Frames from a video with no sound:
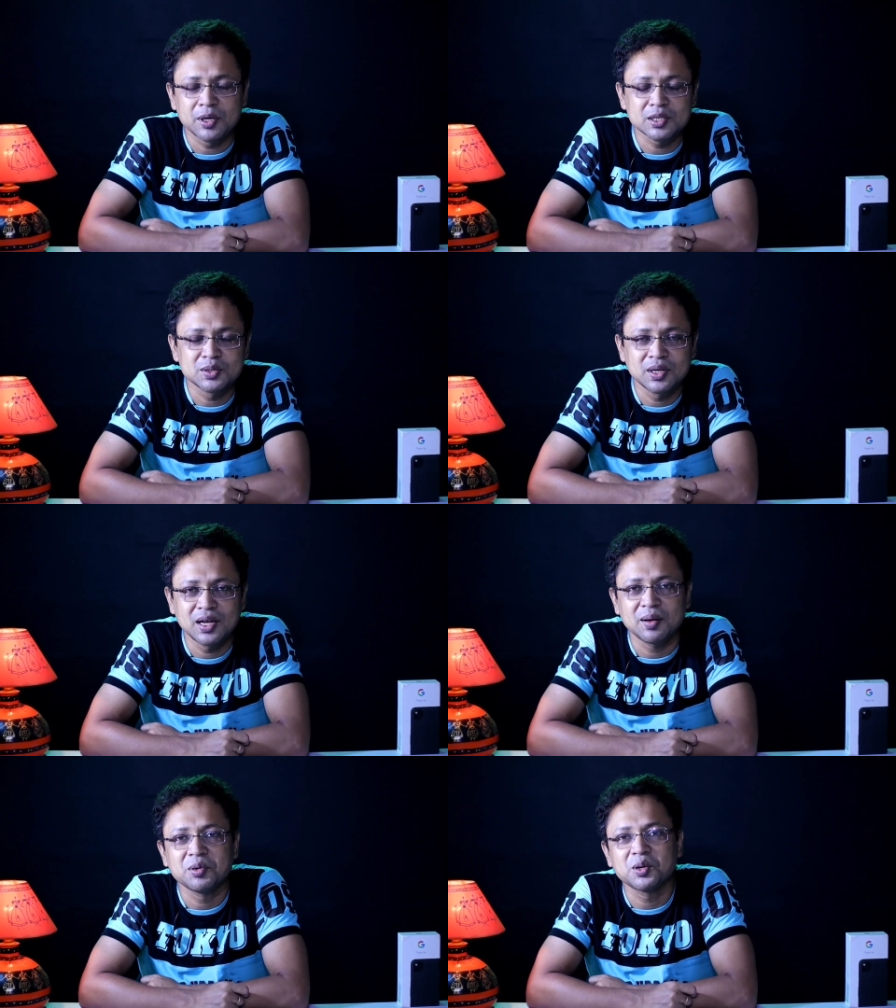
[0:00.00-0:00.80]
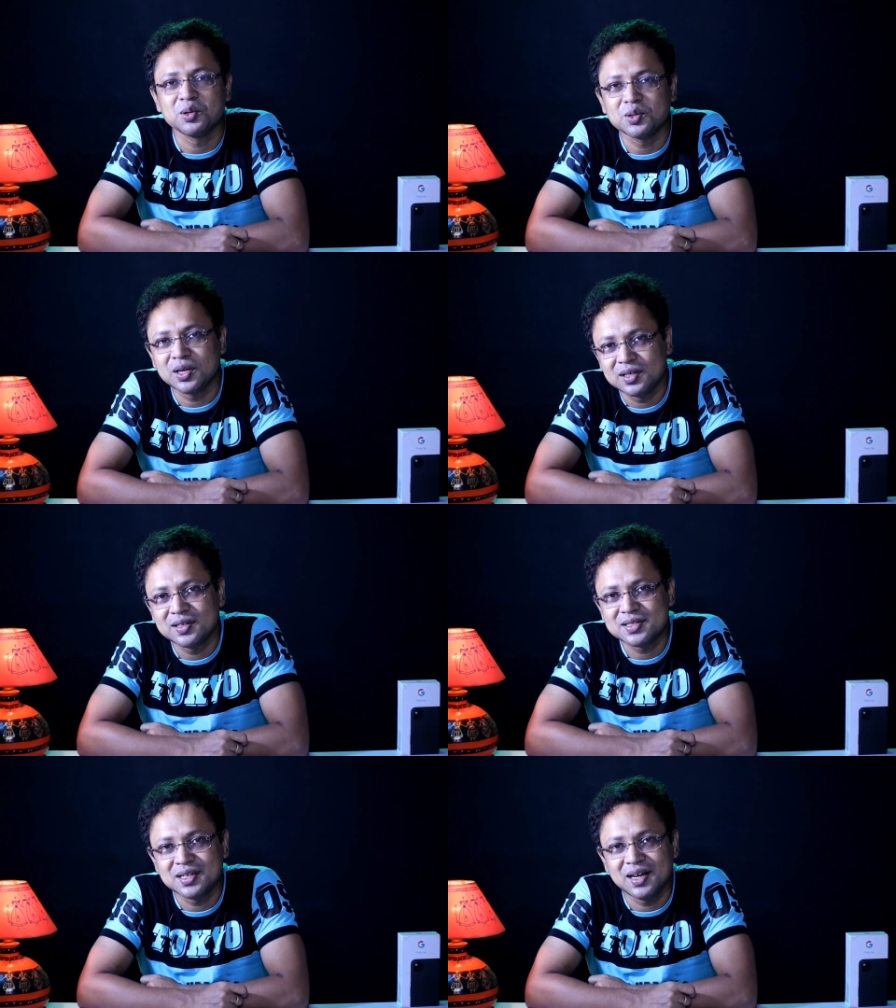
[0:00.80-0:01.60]
ক্রিপ্টোকারেন্সি ব্যাপারটা শুনে
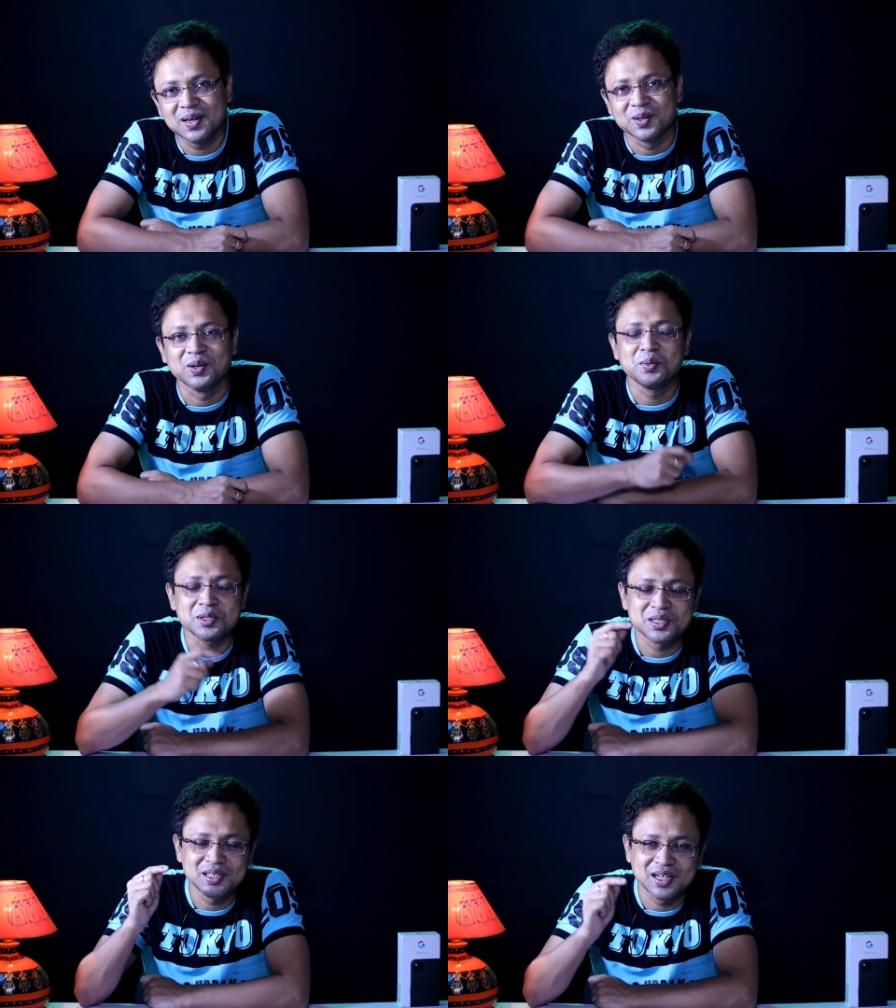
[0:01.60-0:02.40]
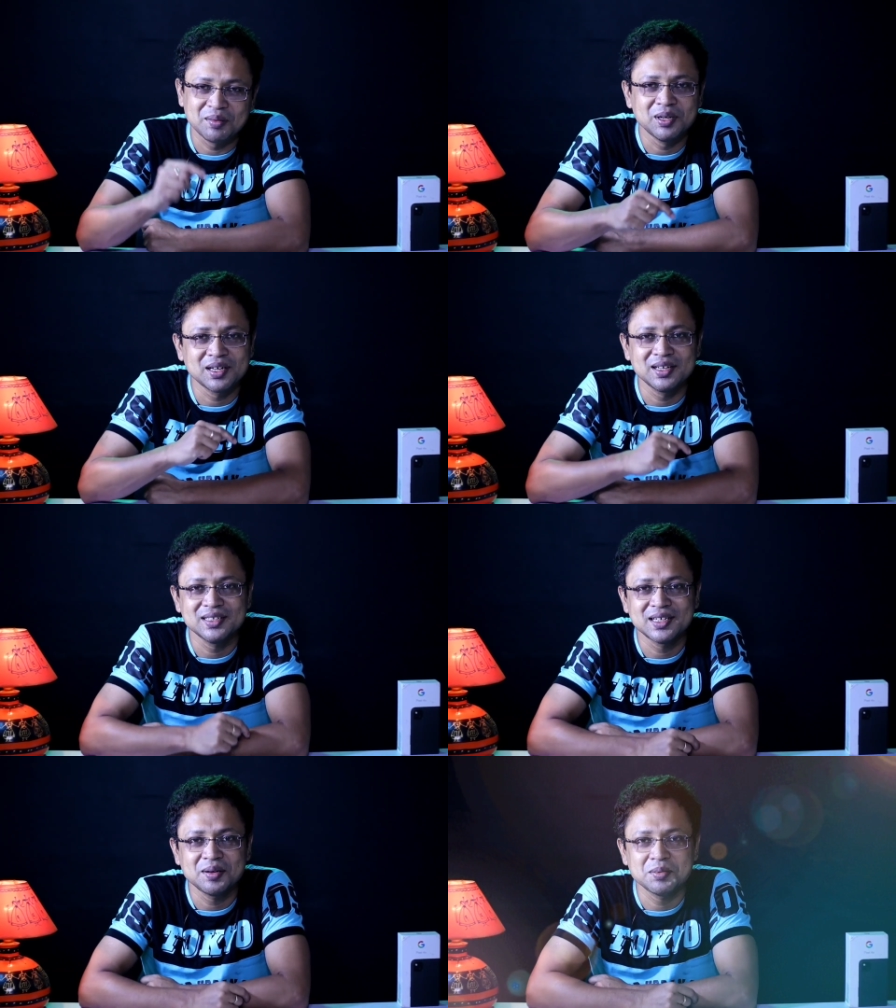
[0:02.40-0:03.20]
আপনার কতটা ইন্টারেস্টিং লাগলো অবশ্যই